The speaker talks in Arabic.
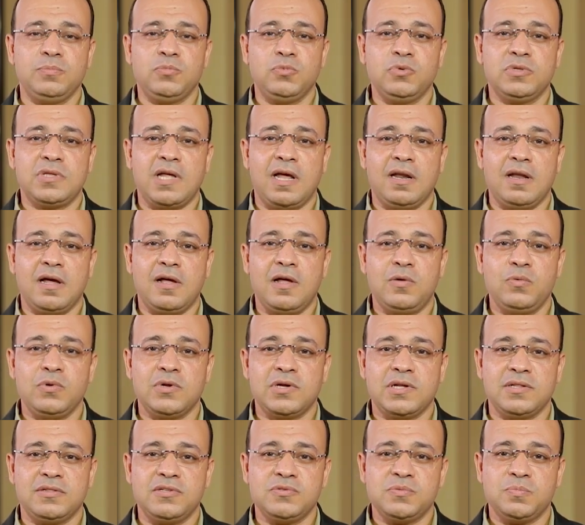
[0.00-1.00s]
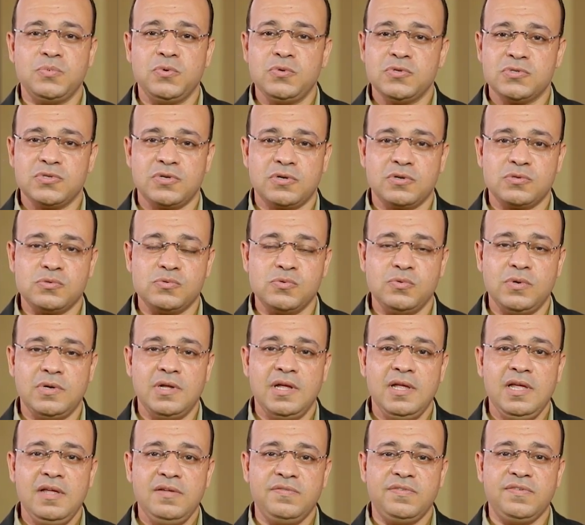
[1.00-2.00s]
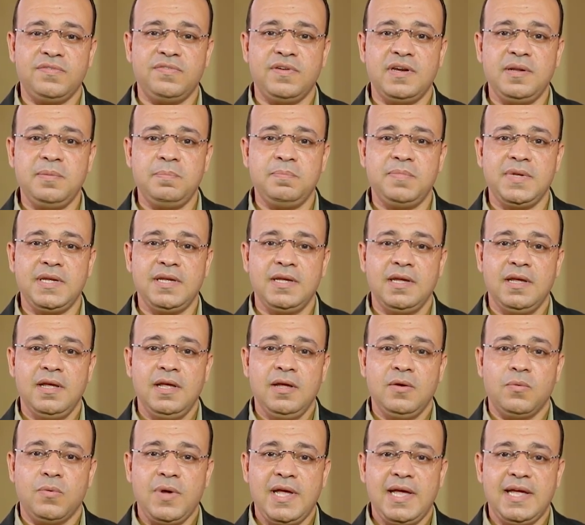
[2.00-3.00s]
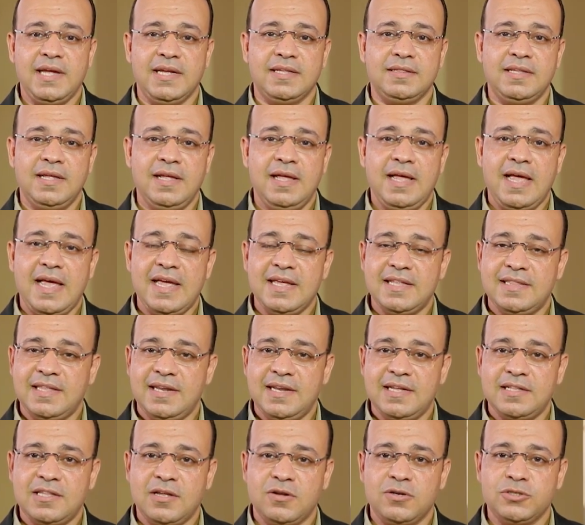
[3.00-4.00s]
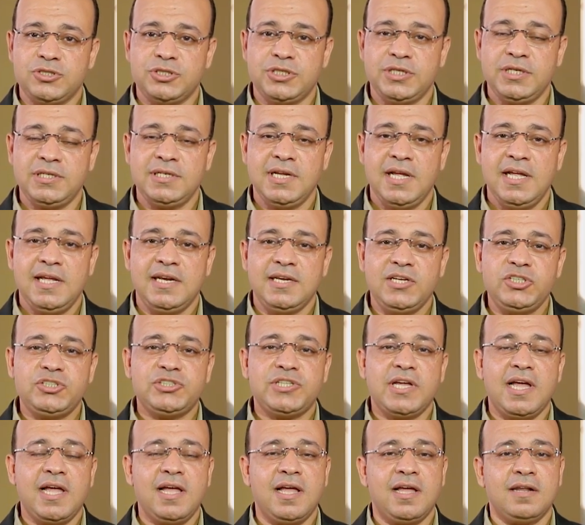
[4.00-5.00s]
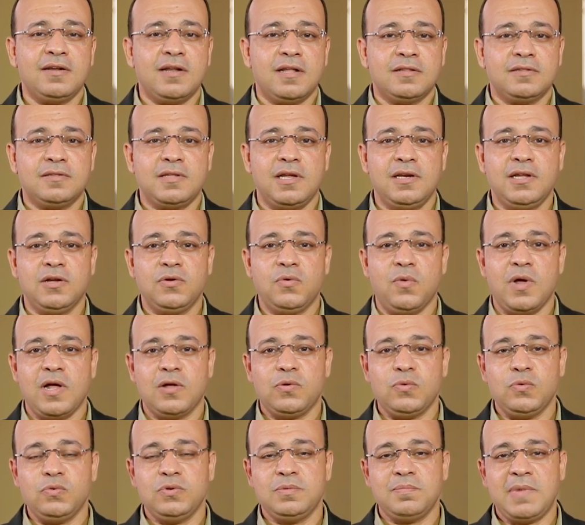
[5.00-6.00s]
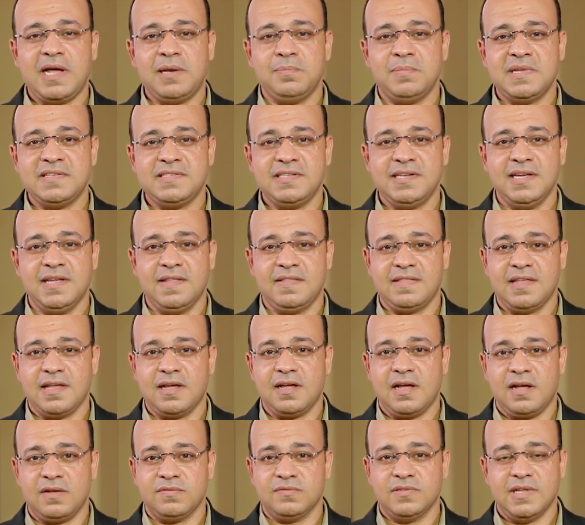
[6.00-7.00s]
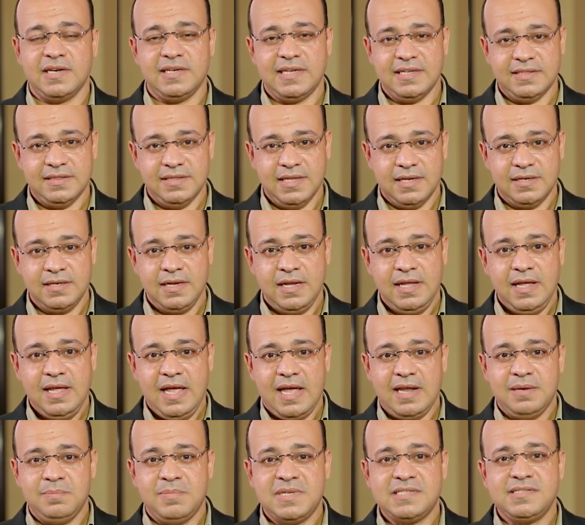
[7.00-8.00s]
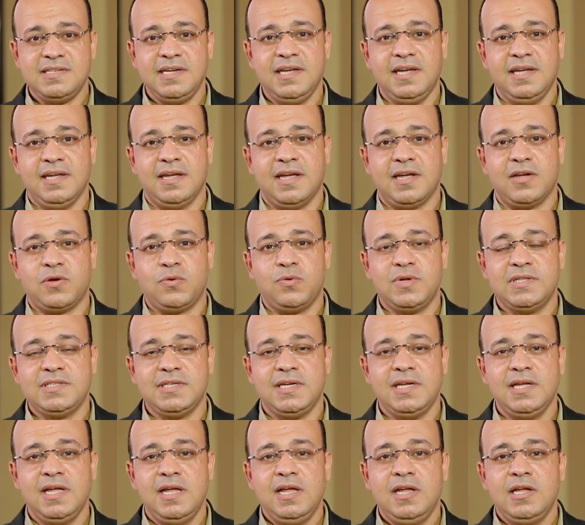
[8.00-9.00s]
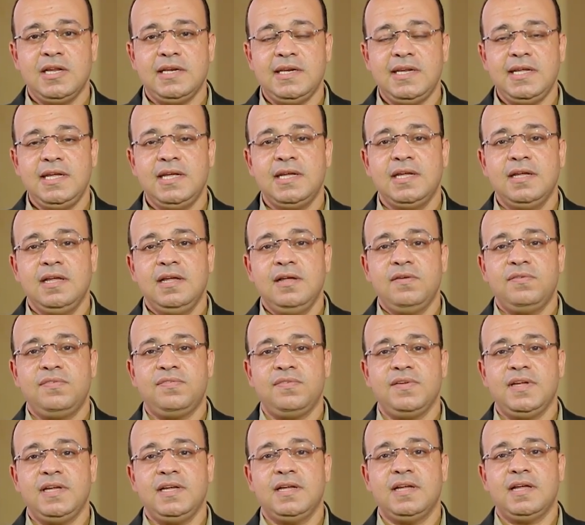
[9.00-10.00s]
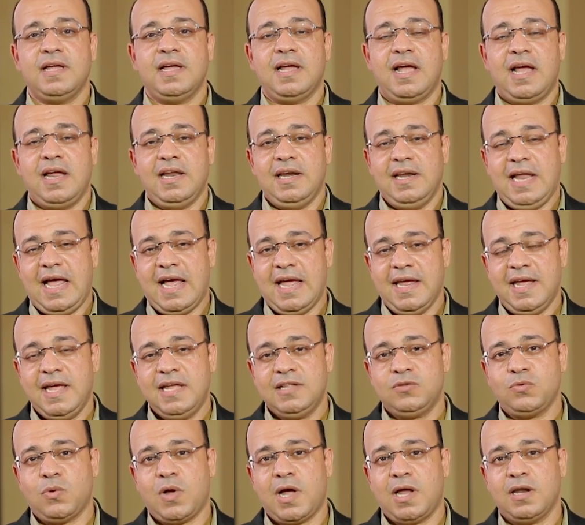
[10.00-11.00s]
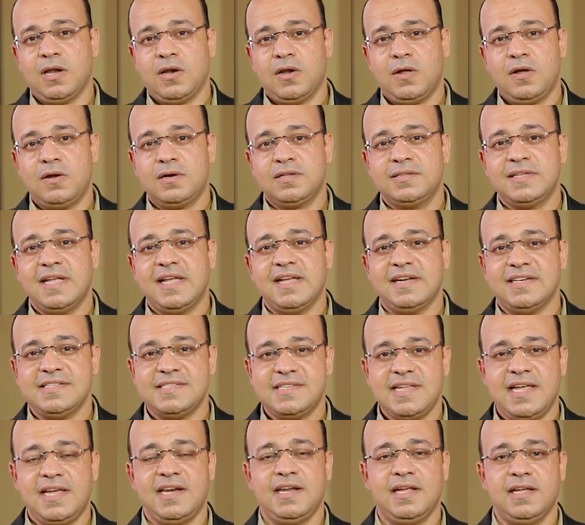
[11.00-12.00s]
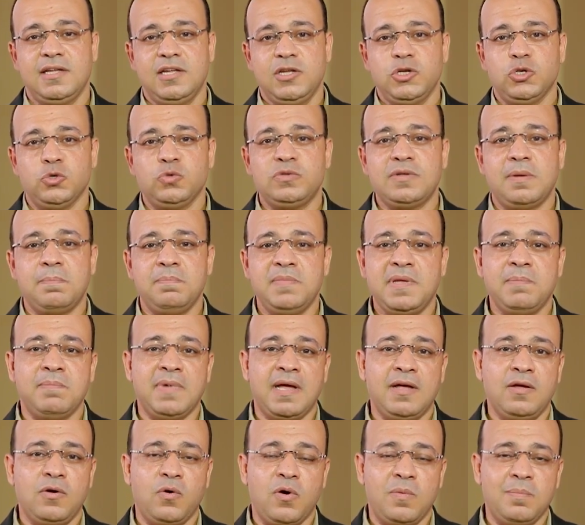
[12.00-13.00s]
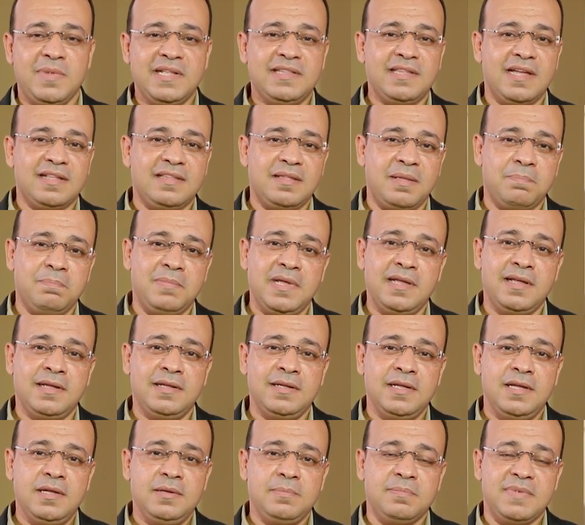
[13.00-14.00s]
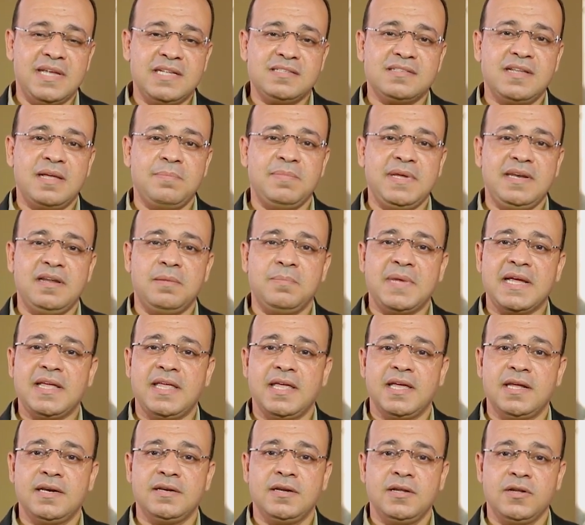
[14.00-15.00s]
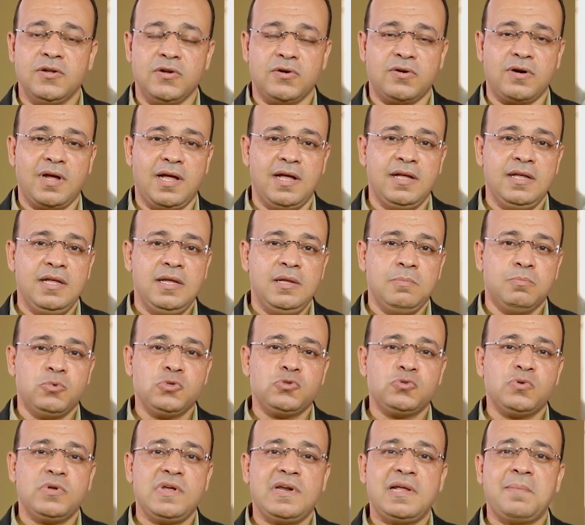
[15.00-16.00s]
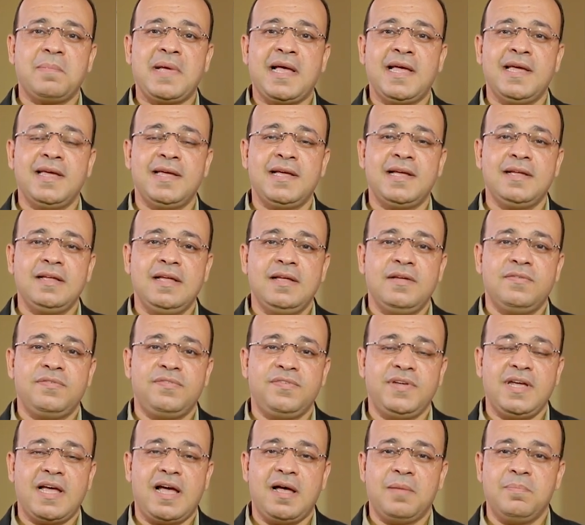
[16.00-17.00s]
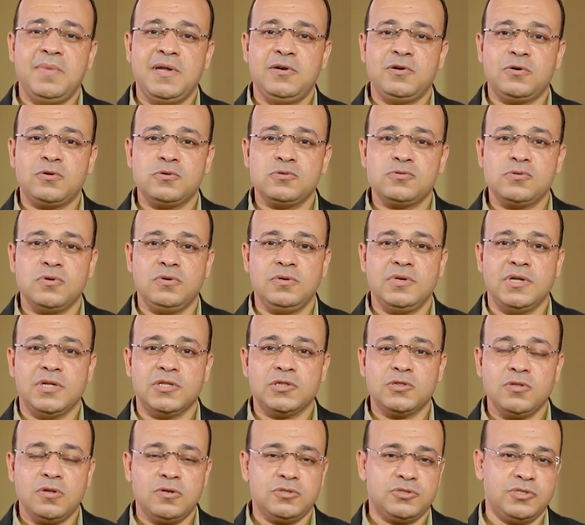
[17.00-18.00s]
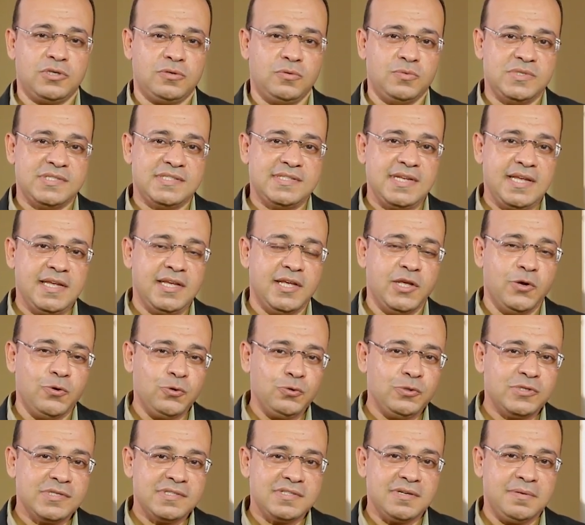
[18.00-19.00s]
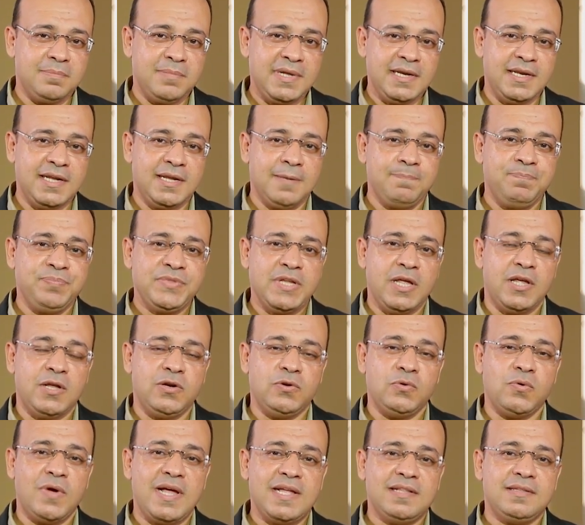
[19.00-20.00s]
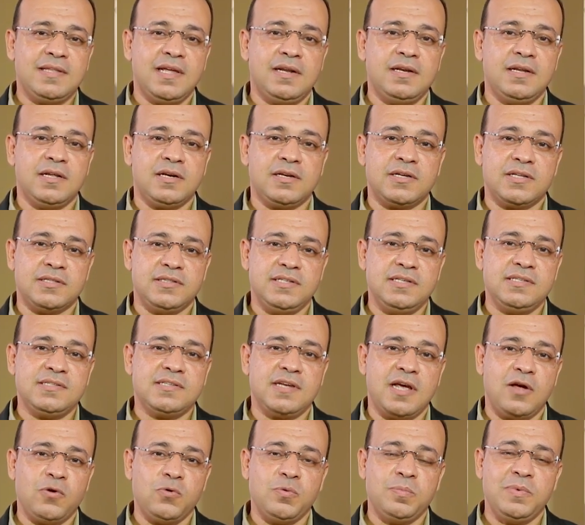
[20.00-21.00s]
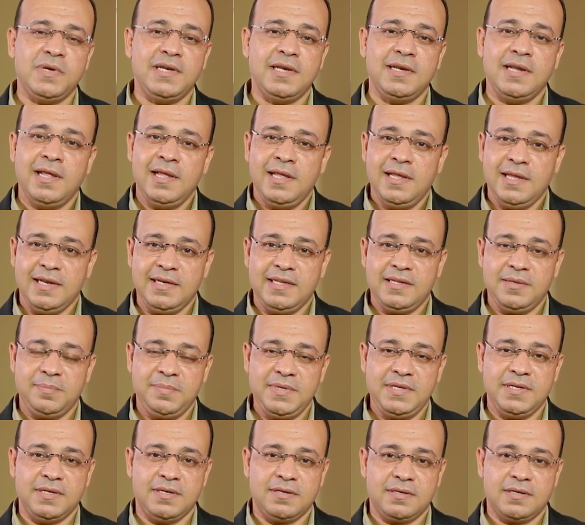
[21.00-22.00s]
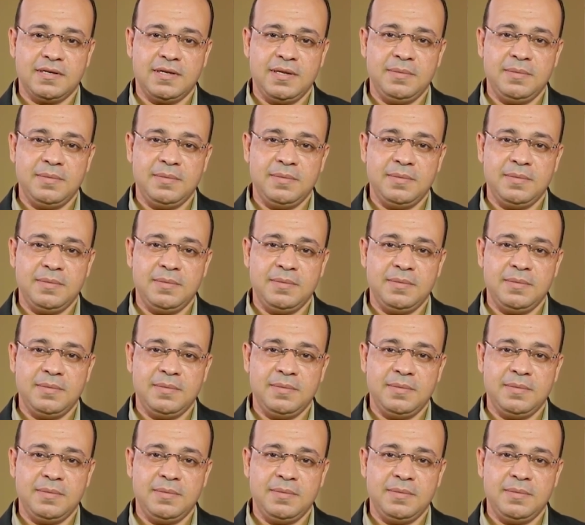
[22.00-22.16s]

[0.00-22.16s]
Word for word: الموت على قول القديس بولس الرسول في فيلبي 1 ايه 23 لي اشتهاء ان انطلق واكون مع المسيح ذاك افضل جدا المسيح يا اخوتي ليه في الحياة على الأرض رسالة يتممها ومتى أتمها بيذهب إلى مكان الراحة بصوا كده معايا في أعمال الرسل 12 وإزاي هيرودس الملك أنه قتل القديس يعقوب الكبير